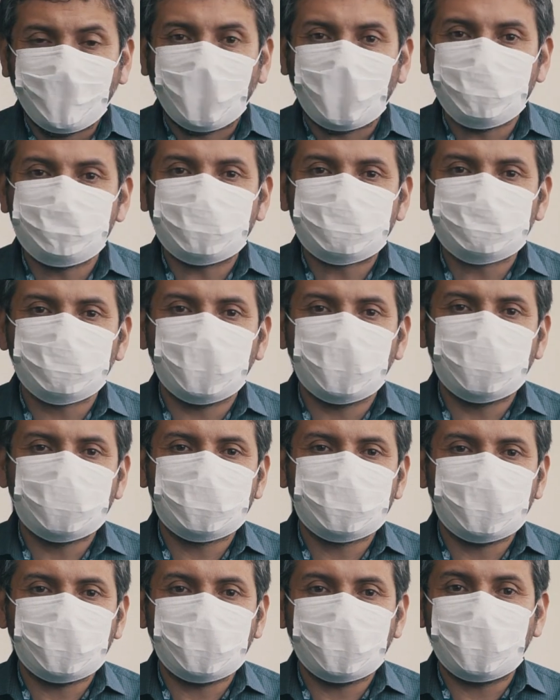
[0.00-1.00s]
Hay personas
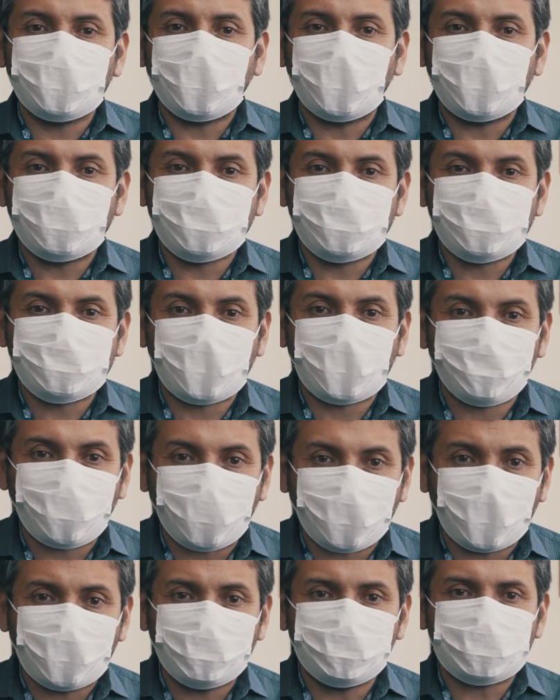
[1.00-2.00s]
que dejan de
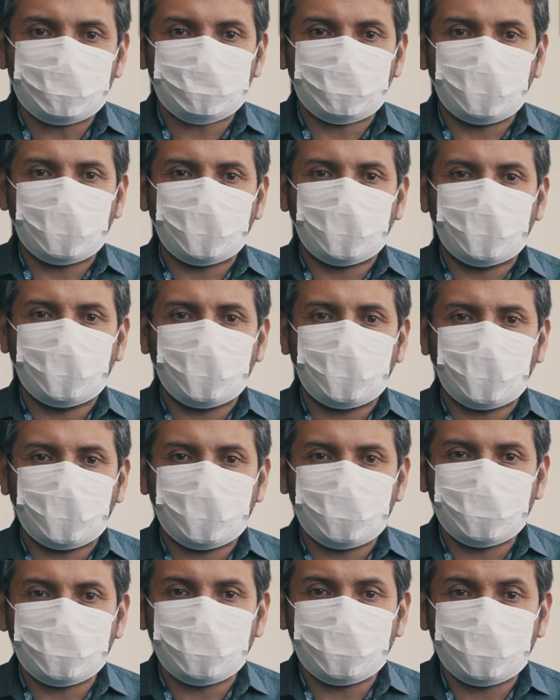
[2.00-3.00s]
trabajar, personas que
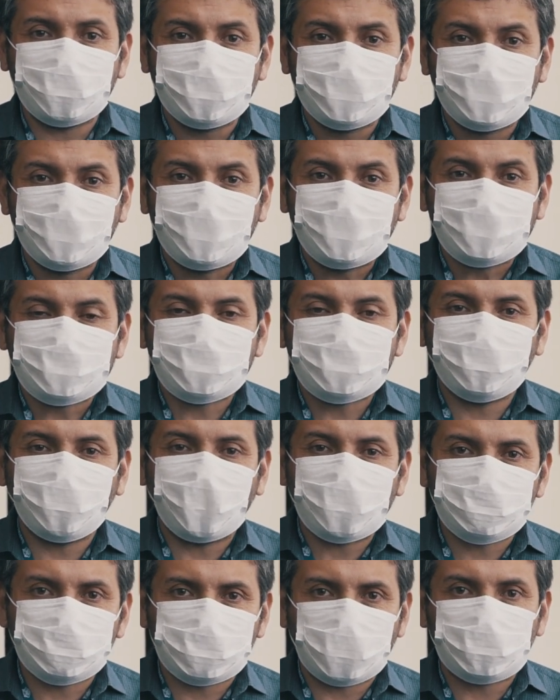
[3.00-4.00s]
dejan de
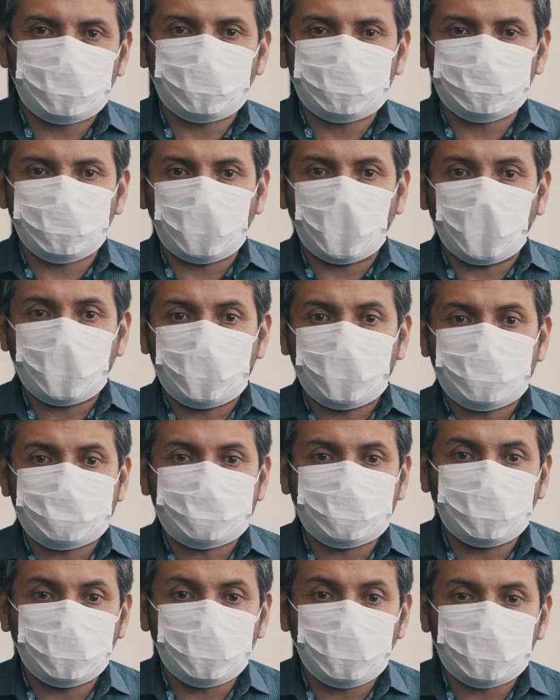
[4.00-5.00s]
llevar el sustento a su hogar y de
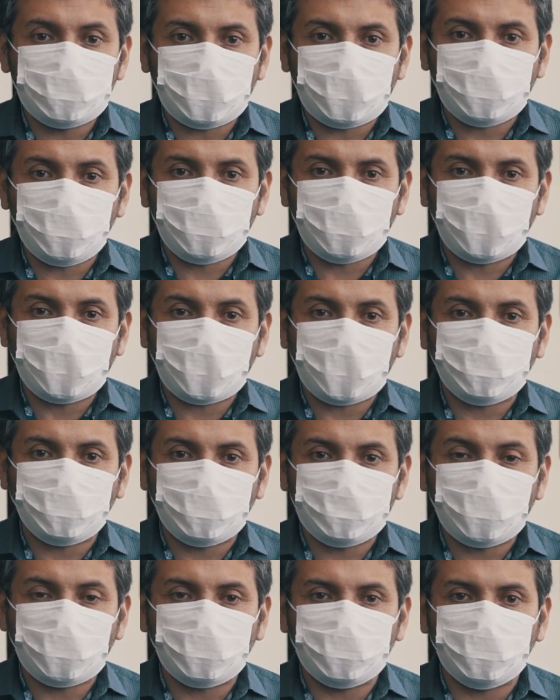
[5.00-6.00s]
ese modo tenemos que
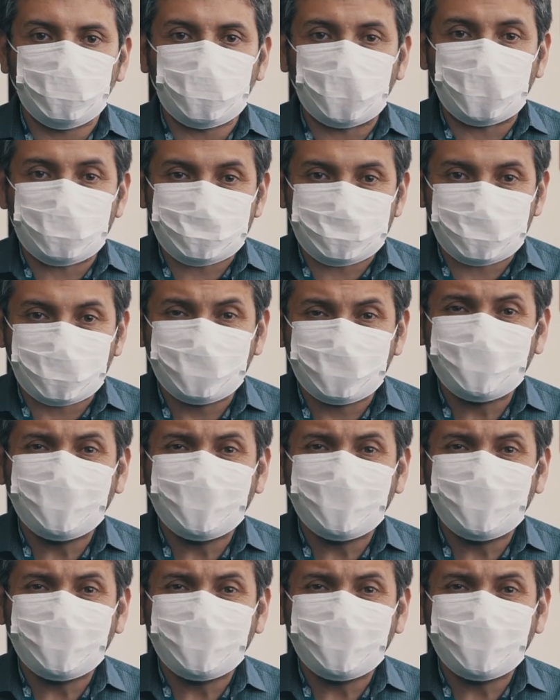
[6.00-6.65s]
responder con urgencia.